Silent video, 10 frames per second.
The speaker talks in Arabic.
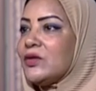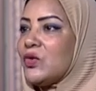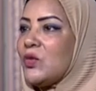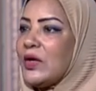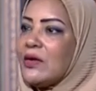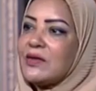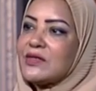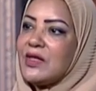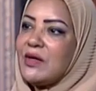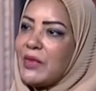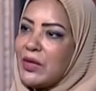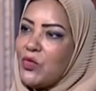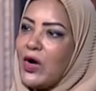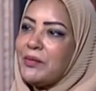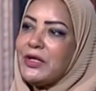ان هو كرس لها
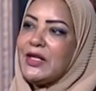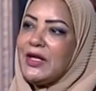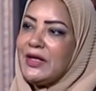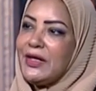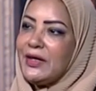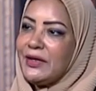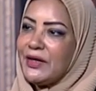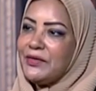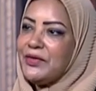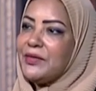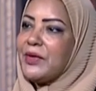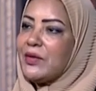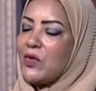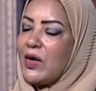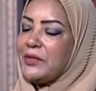مجموعه من الالهه يعني في آه.
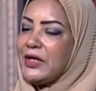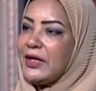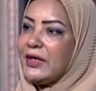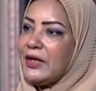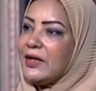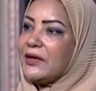مجموعه آه. من الالهه